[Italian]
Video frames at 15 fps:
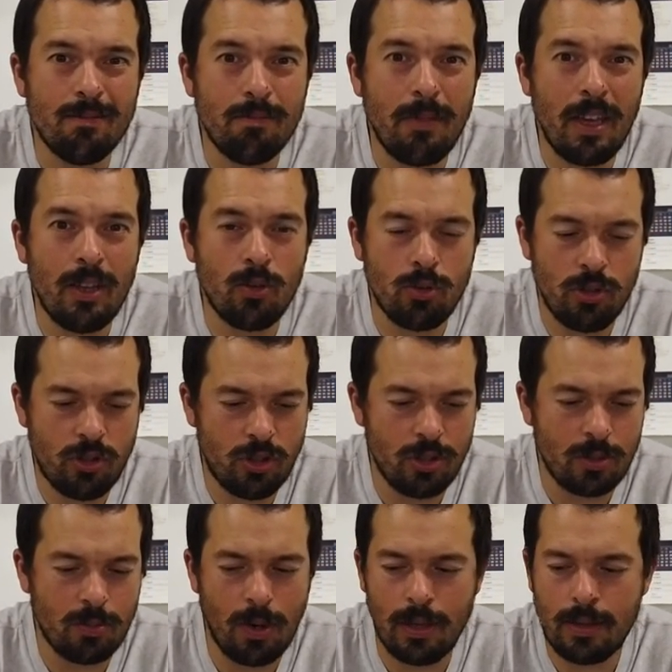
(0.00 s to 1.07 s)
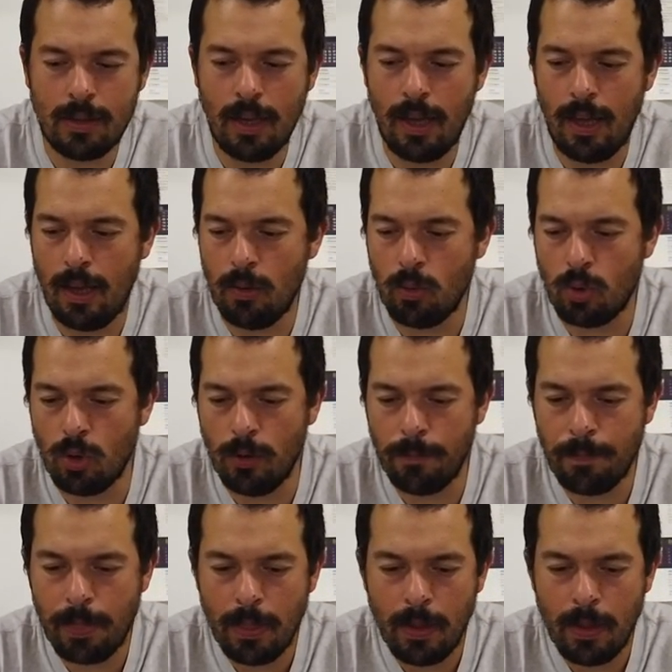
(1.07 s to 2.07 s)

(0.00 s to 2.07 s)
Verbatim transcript: meno di 50 euro